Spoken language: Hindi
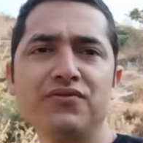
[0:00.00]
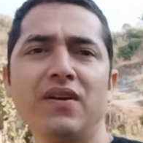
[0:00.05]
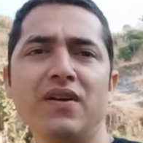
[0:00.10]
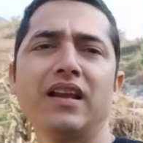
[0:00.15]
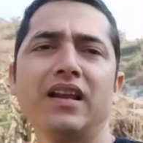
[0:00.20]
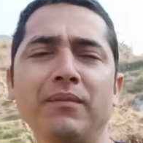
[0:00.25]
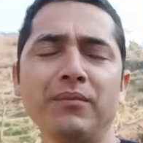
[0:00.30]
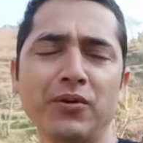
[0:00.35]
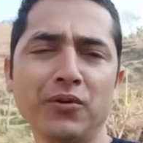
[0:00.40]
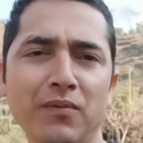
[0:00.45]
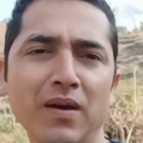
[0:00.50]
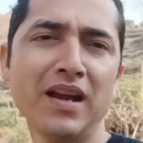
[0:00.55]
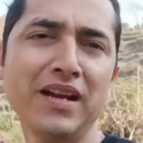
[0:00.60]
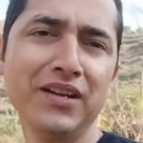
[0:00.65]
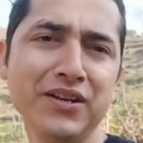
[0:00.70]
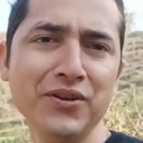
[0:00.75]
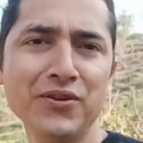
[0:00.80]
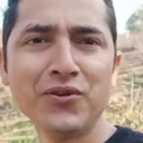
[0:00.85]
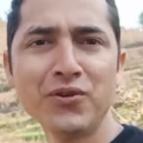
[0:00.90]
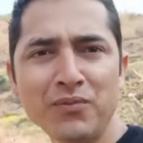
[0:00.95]
गाइस वेलकम टू
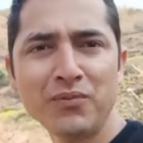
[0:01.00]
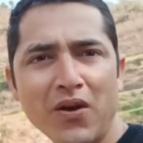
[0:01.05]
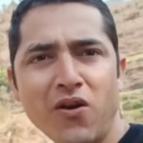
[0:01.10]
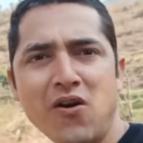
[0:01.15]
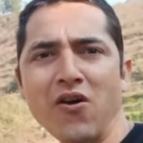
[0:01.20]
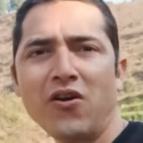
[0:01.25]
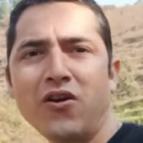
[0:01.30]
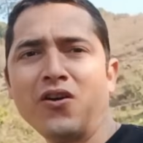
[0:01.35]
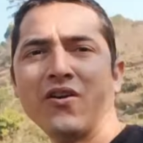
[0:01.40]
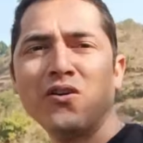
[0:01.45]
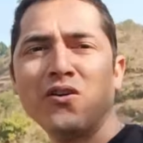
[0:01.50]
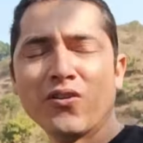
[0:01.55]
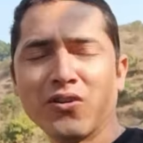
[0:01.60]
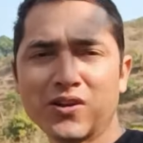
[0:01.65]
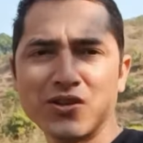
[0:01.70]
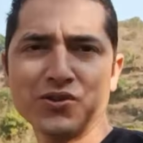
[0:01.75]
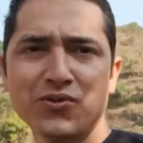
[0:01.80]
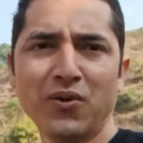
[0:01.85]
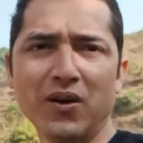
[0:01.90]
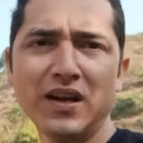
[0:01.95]
माय न्यू ब्लॉग
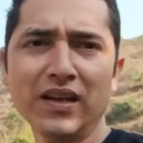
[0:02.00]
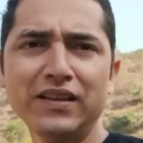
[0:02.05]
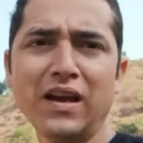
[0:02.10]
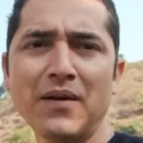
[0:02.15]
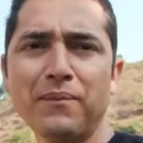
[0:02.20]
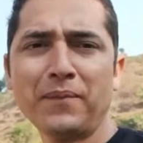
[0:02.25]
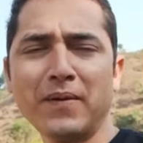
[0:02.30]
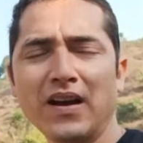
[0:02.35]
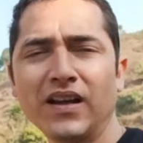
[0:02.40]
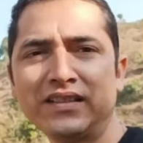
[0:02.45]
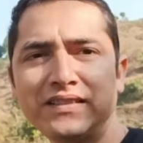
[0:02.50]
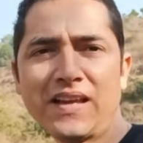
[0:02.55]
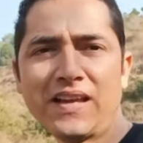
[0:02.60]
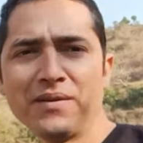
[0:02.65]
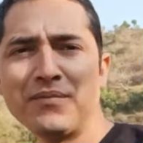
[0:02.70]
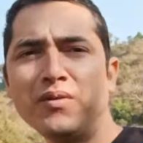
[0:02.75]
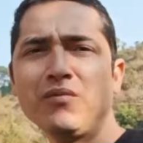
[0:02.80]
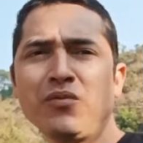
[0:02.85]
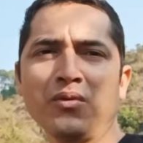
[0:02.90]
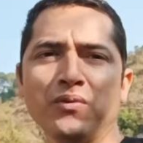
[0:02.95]
और स्वागत है आपका
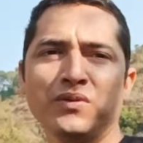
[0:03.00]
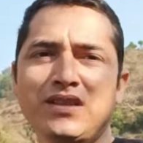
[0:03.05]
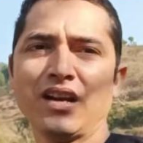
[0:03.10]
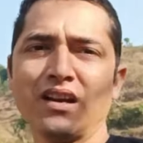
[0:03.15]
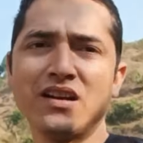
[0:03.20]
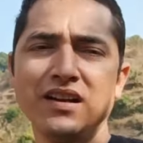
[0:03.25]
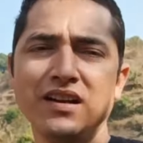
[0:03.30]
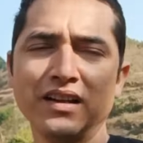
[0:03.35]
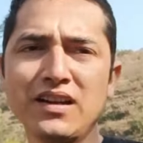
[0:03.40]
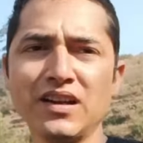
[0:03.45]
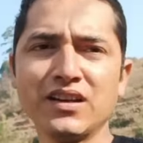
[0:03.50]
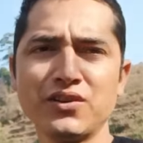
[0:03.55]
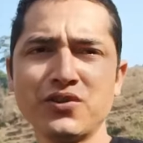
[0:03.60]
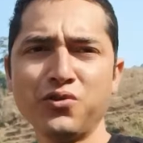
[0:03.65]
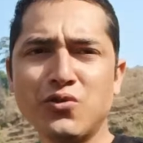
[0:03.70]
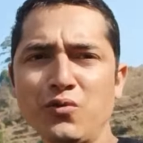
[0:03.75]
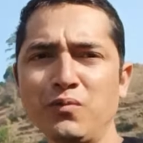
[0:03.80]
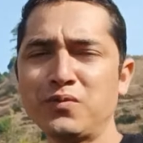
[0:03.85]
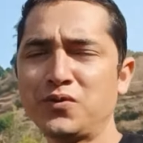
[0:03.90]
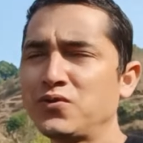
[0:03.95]
देवभूमि उत्तराखंड के इन
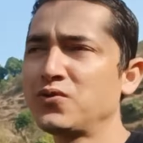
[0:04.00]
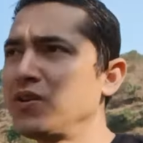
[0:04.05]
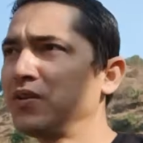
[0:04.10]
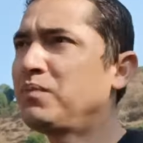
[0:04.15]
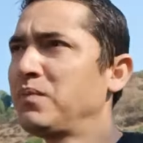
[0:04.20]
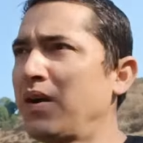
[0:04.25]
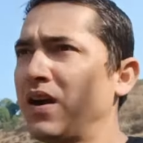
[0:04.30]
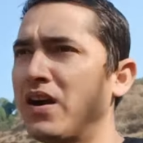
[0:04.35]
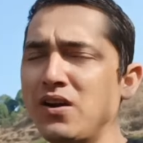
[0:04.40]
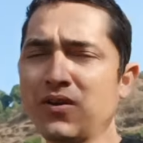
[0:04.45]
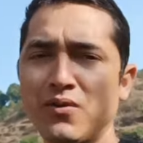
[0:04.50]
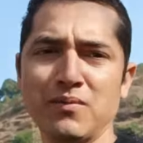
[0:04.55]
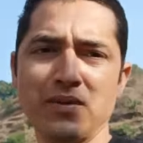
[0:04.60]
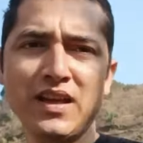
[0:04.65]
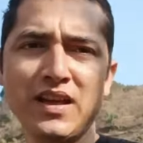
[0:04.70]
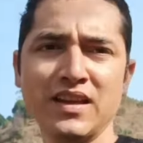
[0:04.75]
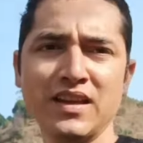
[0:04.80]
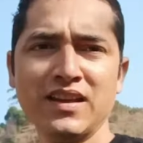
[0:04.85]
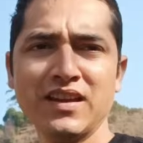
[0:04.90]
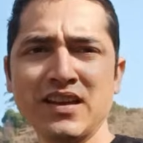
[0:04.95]
खूबसूरत पहाड़ों
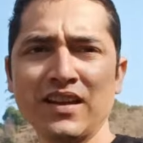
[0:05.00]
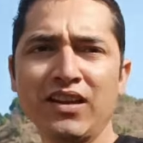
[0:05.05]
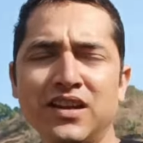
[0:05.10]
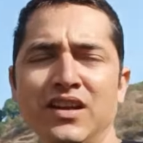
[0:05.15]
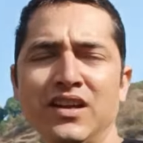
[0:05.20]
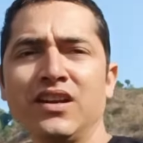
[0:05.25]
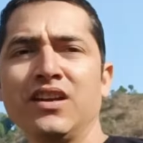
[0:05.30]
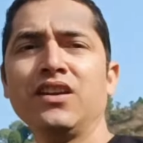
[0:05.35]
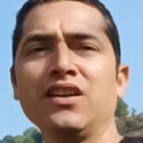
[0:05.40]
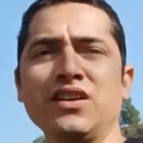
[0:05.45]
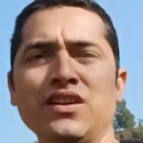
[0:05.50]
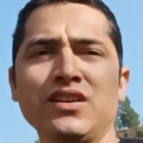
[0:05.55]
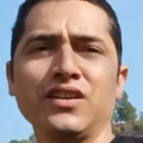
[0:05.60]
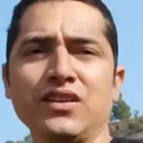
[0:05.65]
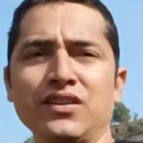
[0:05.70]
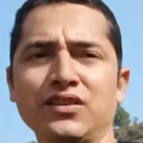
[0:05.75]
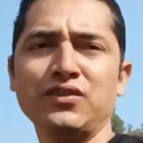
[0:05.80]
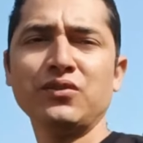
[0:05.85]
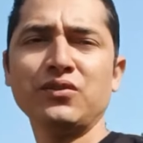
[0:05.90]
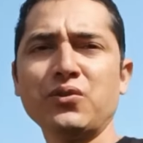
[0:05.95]
में
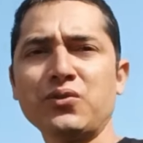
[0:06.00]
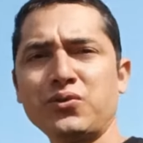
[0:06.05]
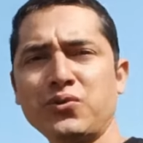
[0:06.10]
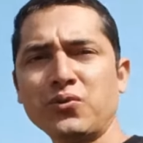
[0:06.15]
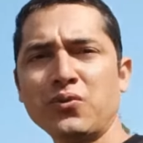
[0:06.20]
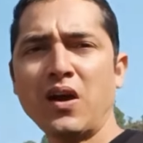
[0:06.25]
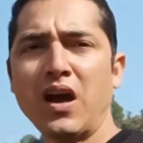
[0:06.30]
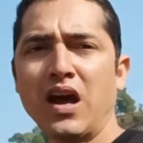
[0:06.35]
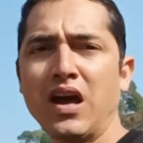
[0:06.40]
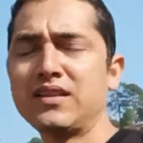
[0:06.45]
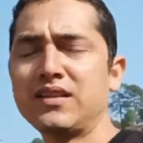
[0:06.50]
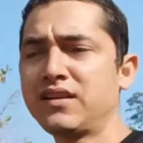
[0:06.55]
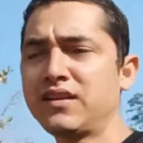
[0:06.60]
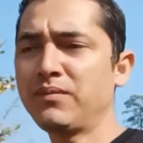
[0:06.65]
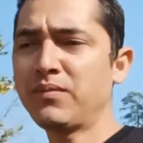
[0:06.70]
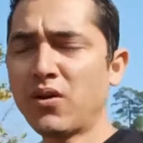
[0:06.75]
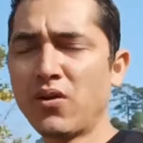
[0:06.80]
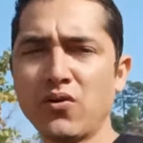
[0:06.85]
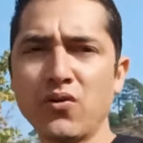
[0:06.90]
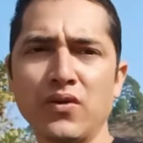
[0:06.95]
तो दोस्तों आज
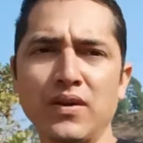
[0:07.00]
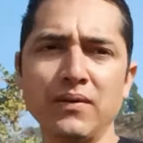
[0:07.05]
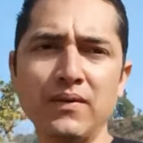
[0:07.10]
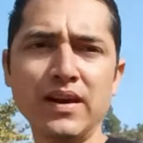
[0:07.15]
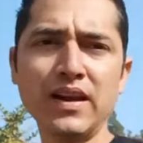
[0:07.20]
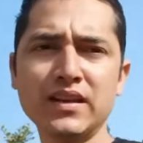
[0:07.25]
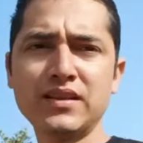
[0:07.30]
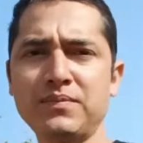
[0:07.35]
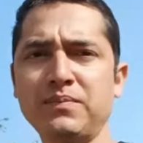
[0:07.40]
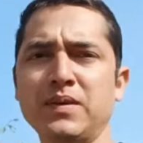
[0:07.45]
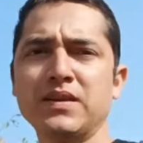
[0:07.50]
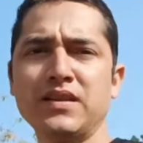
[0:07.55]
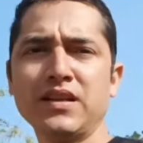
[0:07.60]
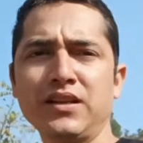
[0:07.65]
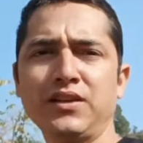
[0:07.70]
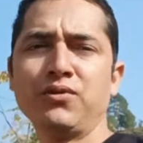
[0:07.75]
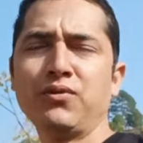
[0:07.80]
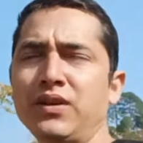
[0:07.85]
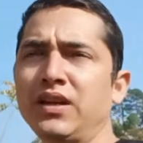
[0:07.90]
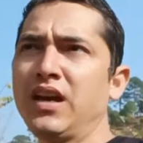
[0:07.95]
का ब्लॉग होने वाला
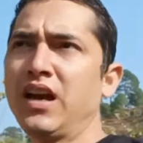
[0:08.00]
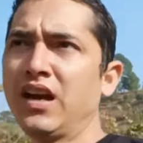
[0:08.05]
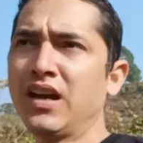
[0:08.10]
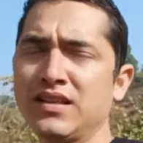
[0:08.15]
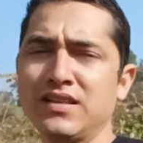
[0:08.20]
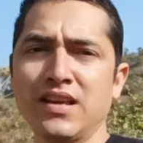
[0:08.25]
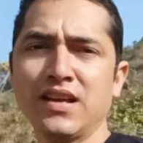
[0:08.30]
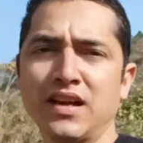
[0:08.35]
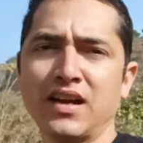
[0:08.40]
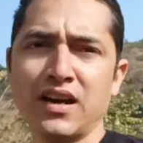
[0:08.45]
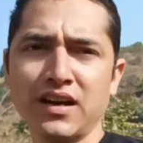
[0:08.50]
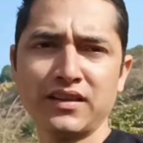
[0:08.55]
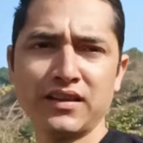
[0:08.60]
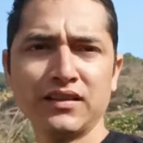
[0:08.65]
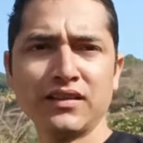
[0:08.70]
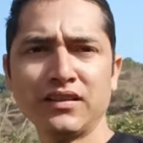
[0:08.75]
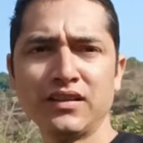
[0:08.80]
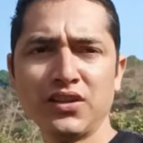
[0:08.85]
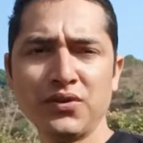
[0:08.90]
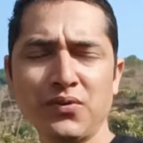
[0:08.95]
स्पेशल क्योंकि आज है
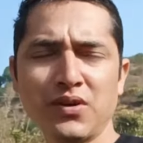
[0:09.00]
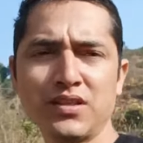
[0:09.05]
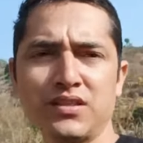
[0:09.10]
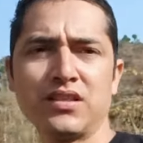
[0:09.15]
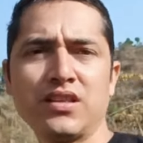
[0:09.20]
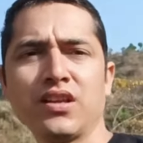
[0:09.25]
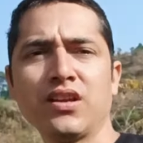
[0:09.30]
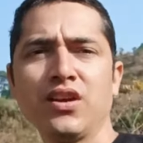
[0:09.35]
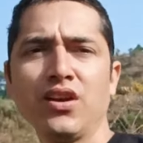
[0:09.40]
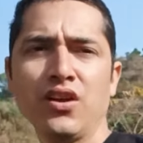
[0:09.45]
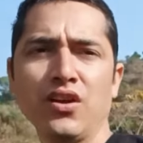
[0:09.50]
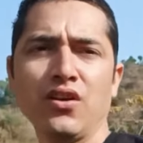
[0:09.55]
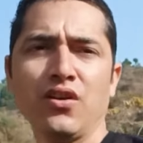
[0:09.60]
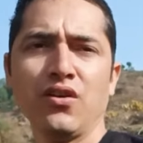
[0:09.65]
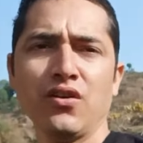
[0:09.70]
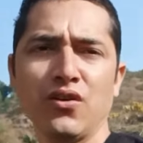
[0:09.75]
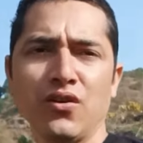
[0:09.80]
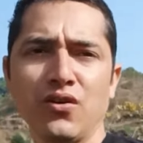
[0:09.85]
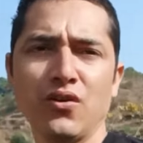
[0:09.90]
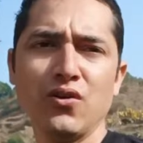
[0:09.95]
गणतंत्र दिवस
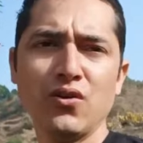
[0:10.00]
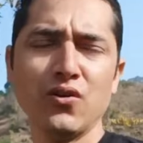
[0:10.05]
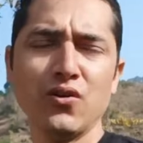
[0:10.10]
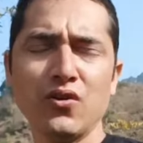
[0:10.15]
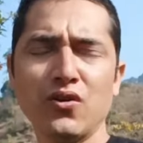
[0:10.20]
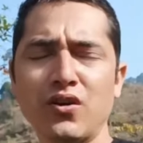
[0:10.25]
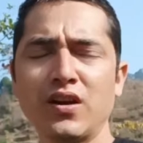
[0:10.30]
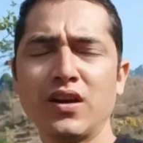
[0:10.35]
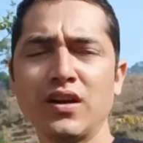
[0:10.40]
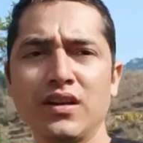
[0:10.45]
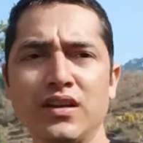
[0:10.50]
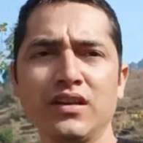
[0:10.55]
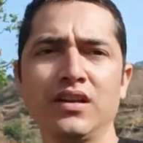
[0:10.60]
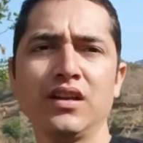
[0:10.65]
और